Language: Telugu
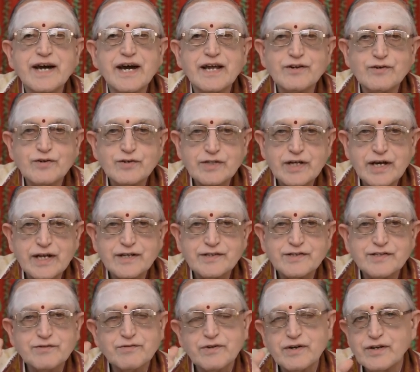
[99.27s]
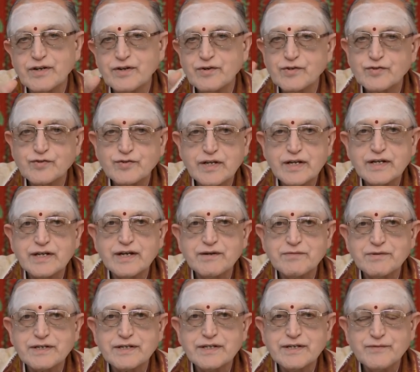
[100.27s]
నాలుగో తారీఖు చివరిలో వస్తున్నారు
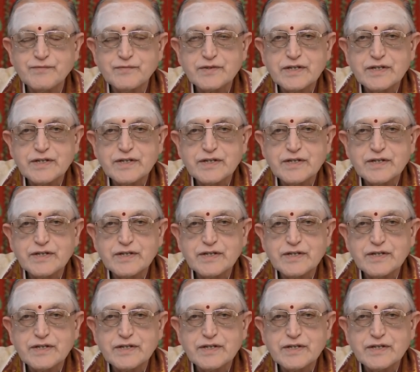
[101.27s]
కాబట్టి